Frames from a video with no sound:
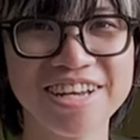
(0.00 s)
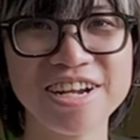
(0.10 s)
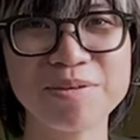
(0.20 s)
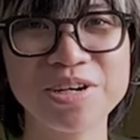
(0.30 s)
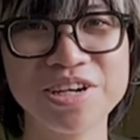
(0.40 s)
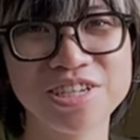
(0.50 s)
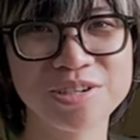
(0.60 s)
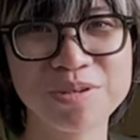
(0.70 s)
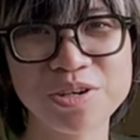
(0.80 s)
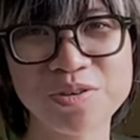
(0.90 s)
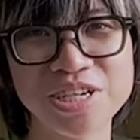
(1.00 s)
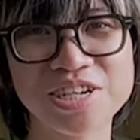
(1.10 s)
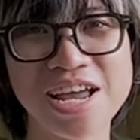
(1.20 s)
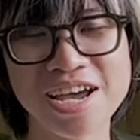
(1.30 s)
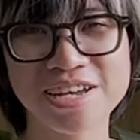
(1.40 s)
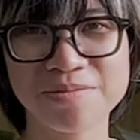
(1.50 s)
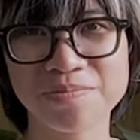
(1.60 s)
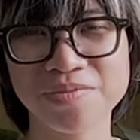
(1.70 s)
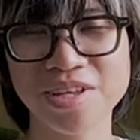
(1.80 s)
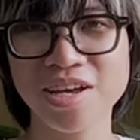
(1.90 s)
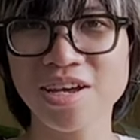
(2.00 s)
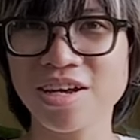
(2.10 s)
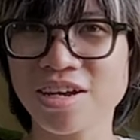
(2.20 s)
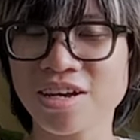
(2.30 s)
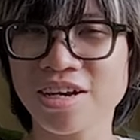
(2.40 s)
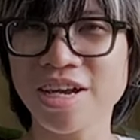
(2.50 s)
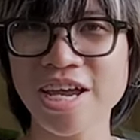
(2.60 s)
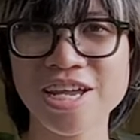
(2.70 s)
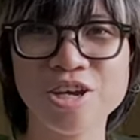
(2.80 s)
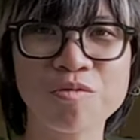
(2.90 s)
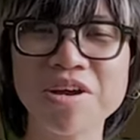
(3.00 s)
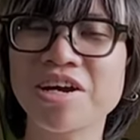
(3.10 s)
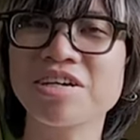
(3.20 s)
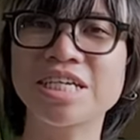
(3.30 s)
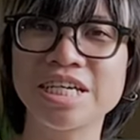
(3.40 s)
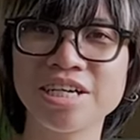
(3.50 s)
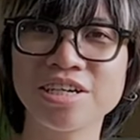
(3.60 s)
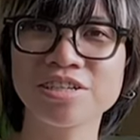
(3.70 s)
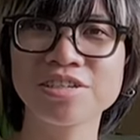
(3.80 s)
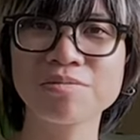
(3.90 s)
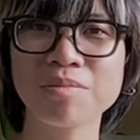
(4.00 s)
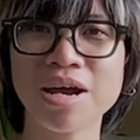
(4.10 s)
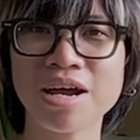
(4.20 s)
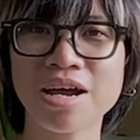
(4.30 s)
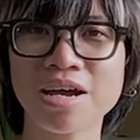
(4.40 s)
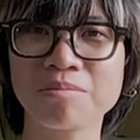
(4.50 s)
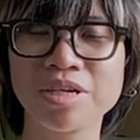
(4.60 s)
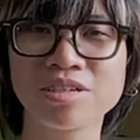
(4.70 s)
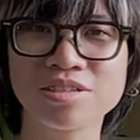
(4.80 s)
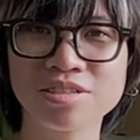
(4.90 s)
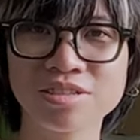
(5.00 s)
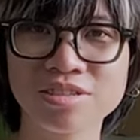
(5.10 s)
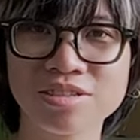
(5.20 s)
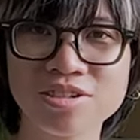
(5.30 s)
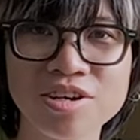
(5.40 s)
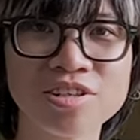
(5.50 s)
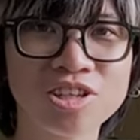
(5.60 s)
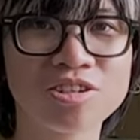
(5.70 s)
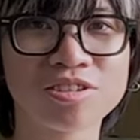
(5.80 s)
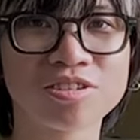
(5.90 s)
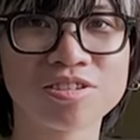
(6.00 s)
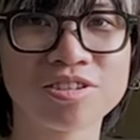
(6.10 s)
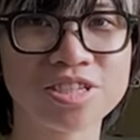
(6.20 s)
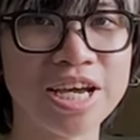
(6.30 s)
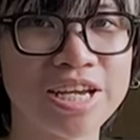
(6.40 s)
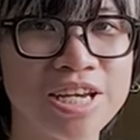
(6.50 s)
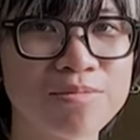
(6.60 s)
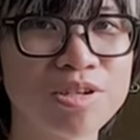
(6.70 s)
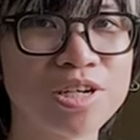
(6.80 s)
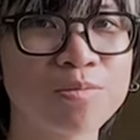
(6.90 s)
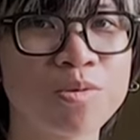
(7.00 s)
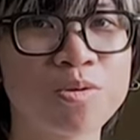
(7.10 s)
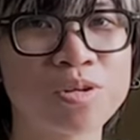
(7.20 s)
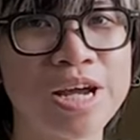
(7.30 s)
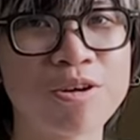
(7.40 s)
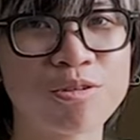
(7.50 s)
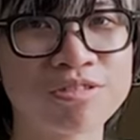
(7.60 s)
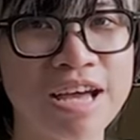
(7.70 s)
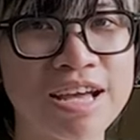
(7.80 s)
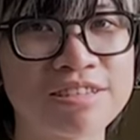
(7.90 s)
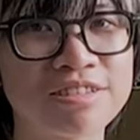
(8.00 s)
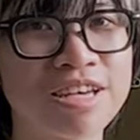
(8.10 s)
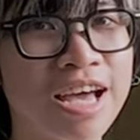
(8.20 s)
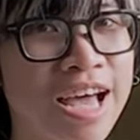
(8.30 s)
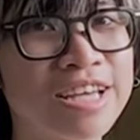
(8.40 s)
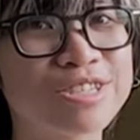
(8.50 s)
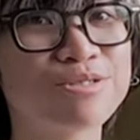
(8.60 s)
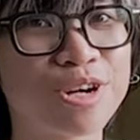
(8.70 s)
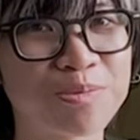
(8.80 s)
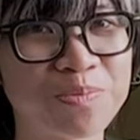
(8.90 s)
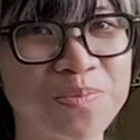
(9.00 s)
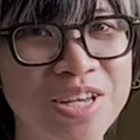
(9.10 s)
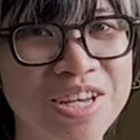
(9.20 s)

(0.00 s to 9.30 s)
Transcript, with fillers: Hello mọi người, chào mừng đã quay trở lại Nghe thì có vẻ hơi kỳ nhưng mà mình chưa từng được trải nghiệm chiếc gimbal nào có giá dưới 2 triệu đồng